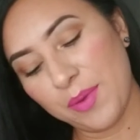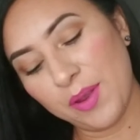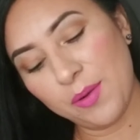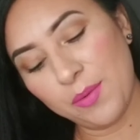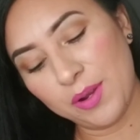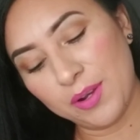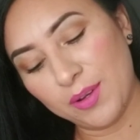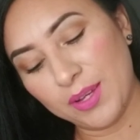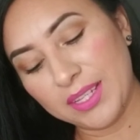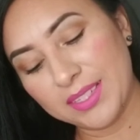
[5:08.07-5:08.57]
Pero
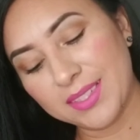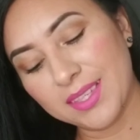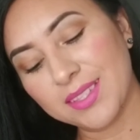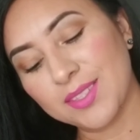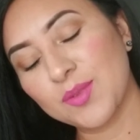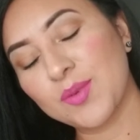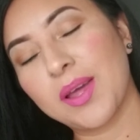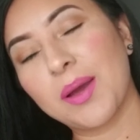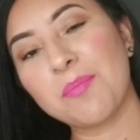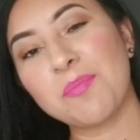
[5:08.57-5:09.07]
bueno, esta es
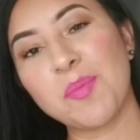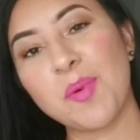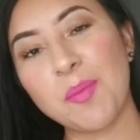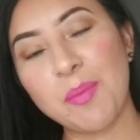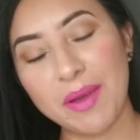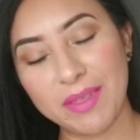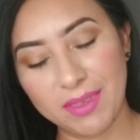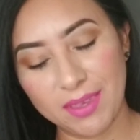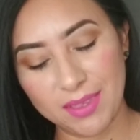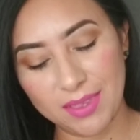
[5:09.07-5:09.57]
una
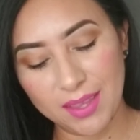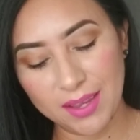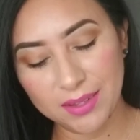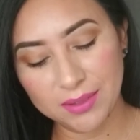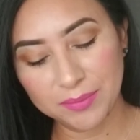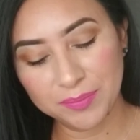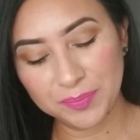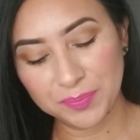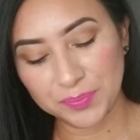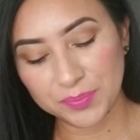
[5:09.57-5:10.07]
pomadita
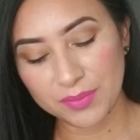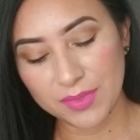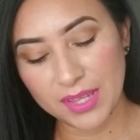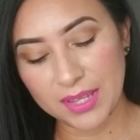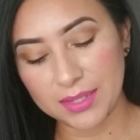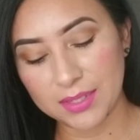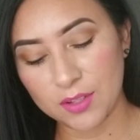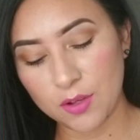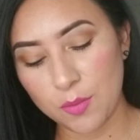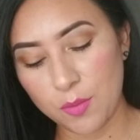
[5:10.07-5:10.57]
que
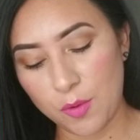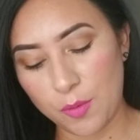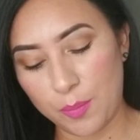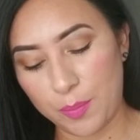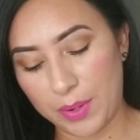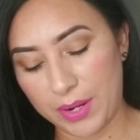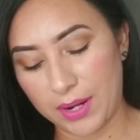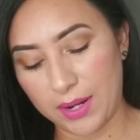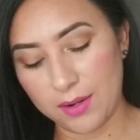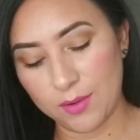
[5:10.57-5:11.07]
es como
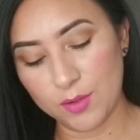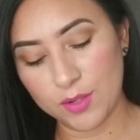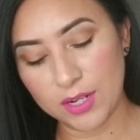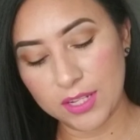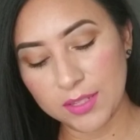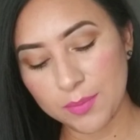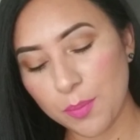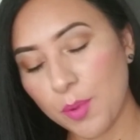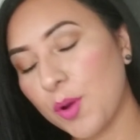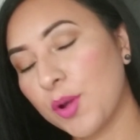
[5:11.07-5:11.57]
para los
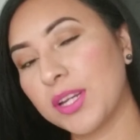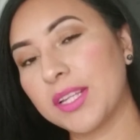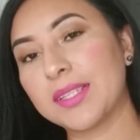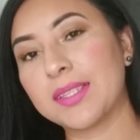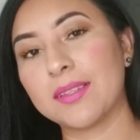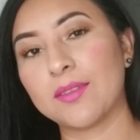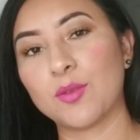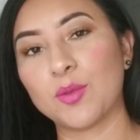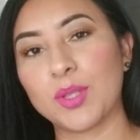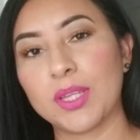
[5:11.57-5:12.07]
raspones,
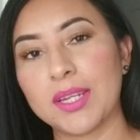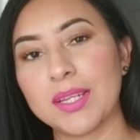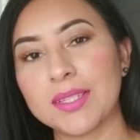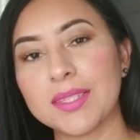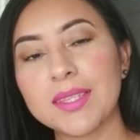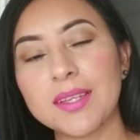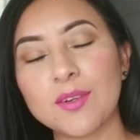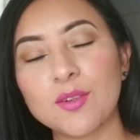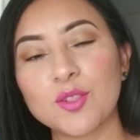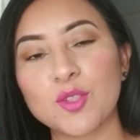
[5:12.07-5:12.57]
si tú
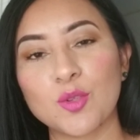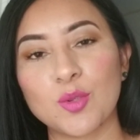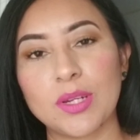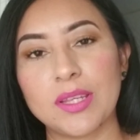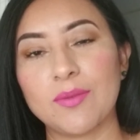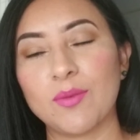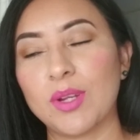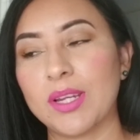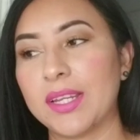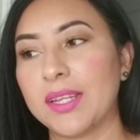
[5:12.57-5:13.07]
tienes hijos o le
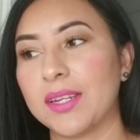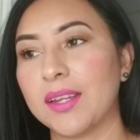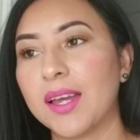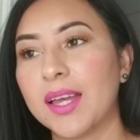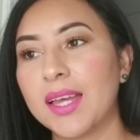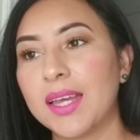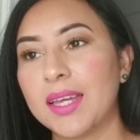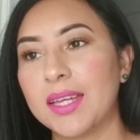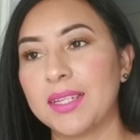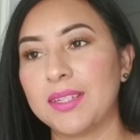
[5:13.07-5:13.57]
duelen,
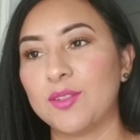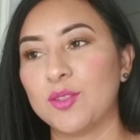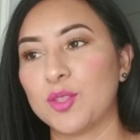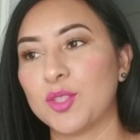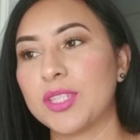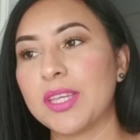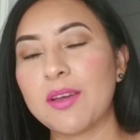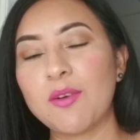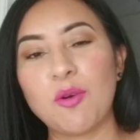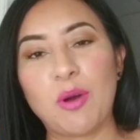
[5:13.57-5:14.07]
no
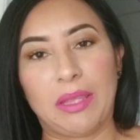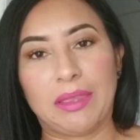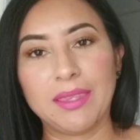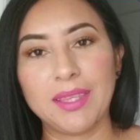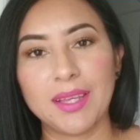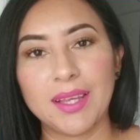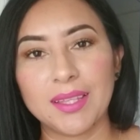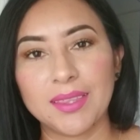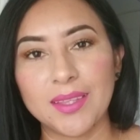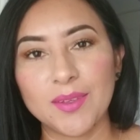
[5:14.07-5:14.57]
sé, o a ti
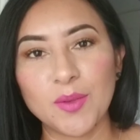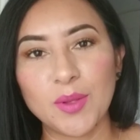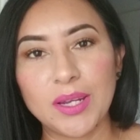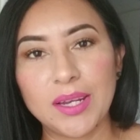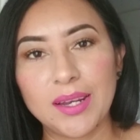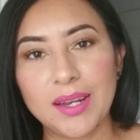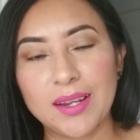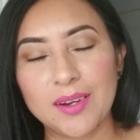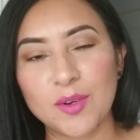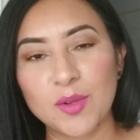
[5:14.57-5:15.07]
que te
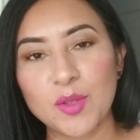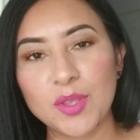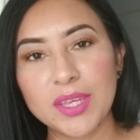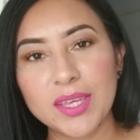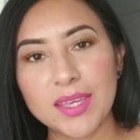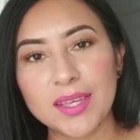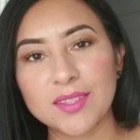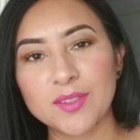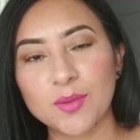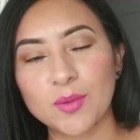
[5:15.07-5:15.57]
duelen las
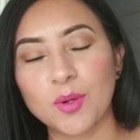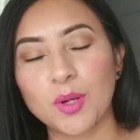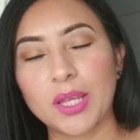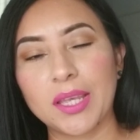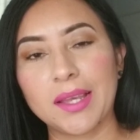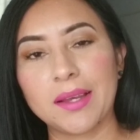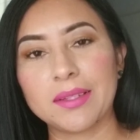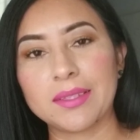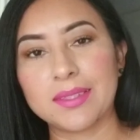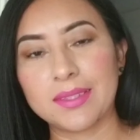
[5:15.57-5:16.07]
rodillas, uno que
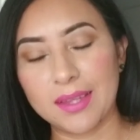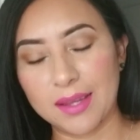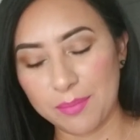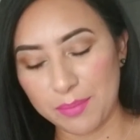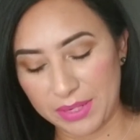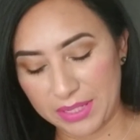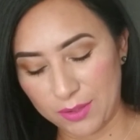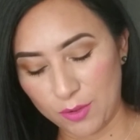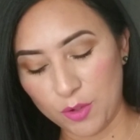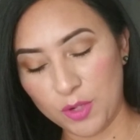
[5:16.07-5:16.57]
ya está
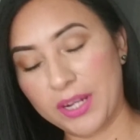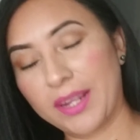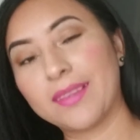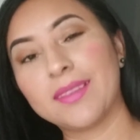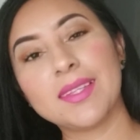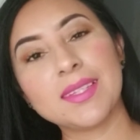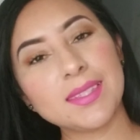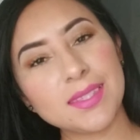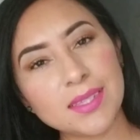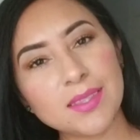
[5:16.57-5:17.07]
medio
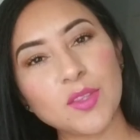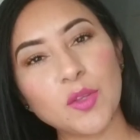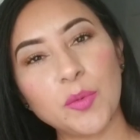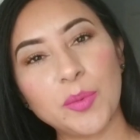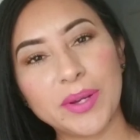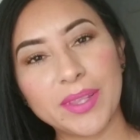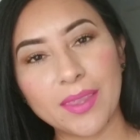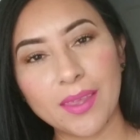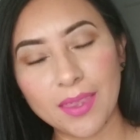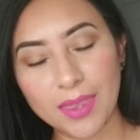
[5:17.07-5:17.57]
grandecito,
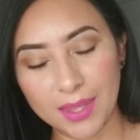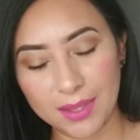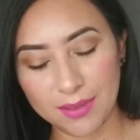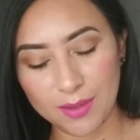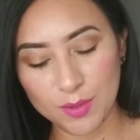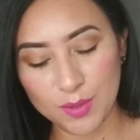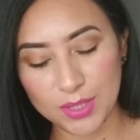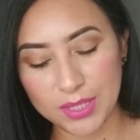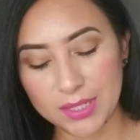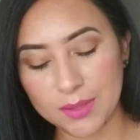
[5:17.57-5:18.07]
¿verdad?
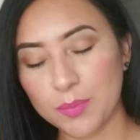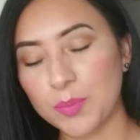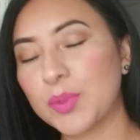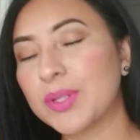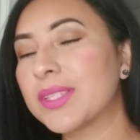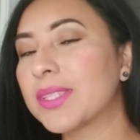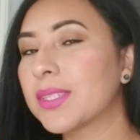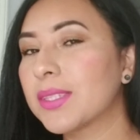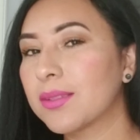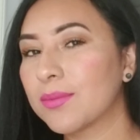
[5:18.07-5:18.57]
Entonces,
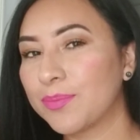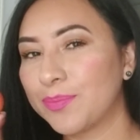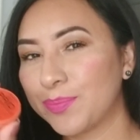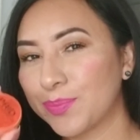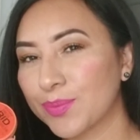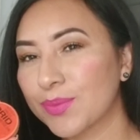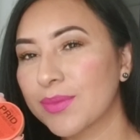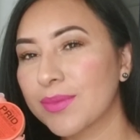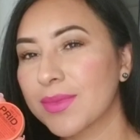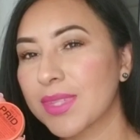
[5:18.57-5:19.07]
pues,
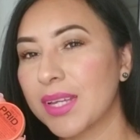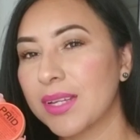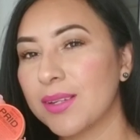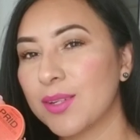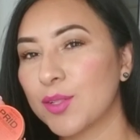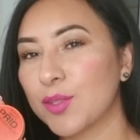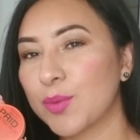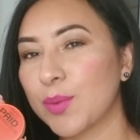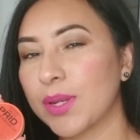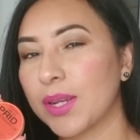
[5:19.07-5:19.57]

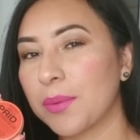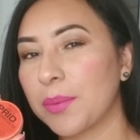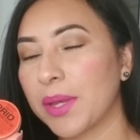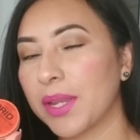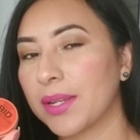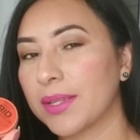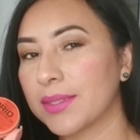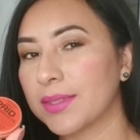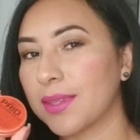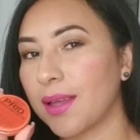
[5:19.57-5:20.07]
nos viene
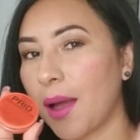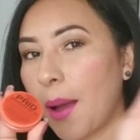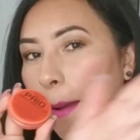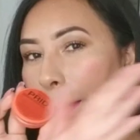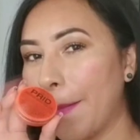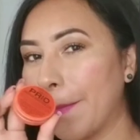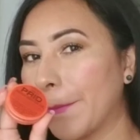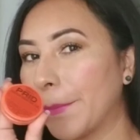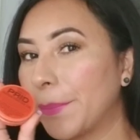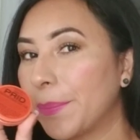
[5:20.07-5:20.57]
bien
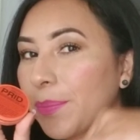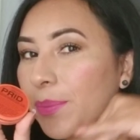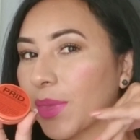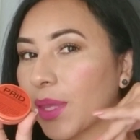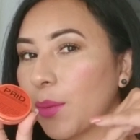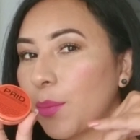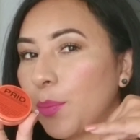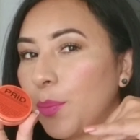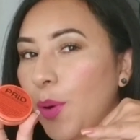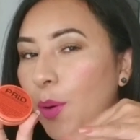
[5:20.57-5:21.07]
esta
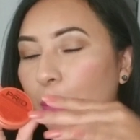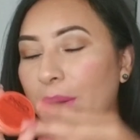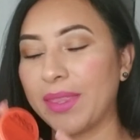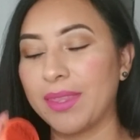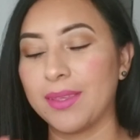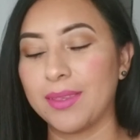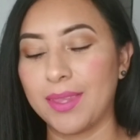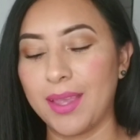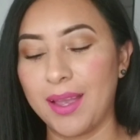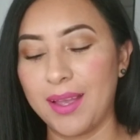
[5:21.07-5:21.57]
pomadita.